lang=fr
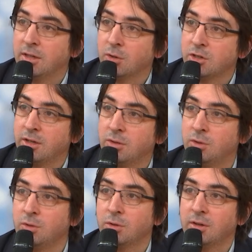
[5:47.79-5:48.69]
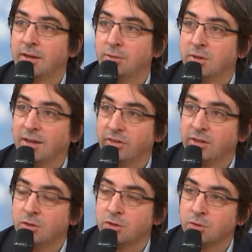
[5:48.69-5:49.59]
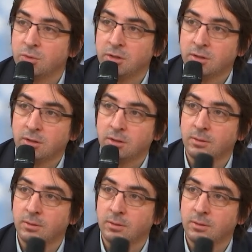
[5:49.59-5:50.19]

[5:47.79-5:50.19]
l'hydrogène du sur lequel vous travaillez aujourd'hui